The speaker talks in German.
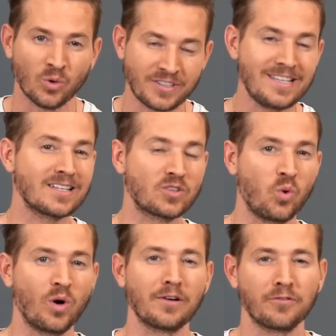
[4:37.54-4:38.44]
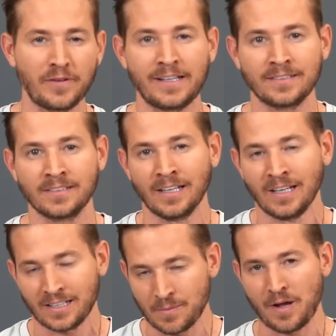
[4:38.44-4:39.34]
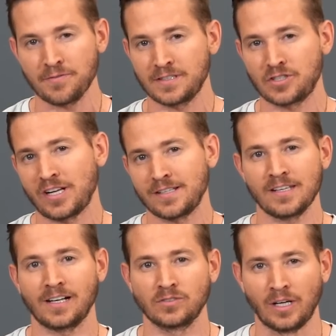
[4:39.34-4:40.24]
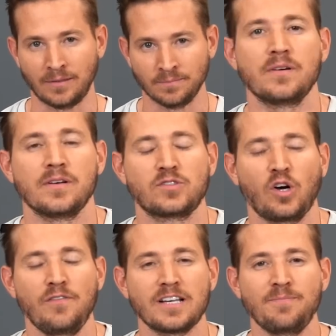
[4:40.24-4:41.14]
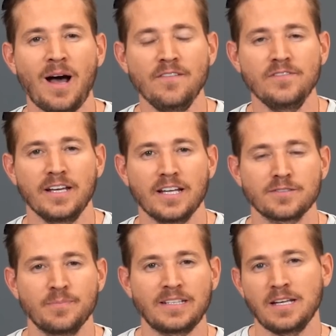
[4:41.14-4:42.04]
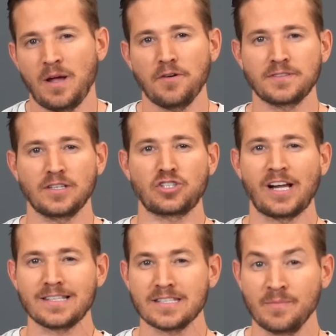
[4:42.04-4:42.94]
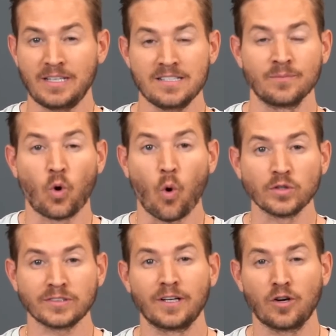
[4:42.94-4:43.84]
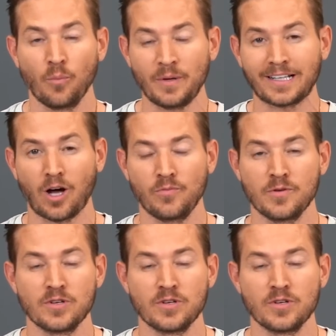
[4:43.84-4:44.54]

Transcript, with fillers: und diese Tore fehlen dem FC Chelsea aktuell. So, was machen wir jetzt mit dem FC Chelsea, mit diesem großen Club? Ich glaube, wir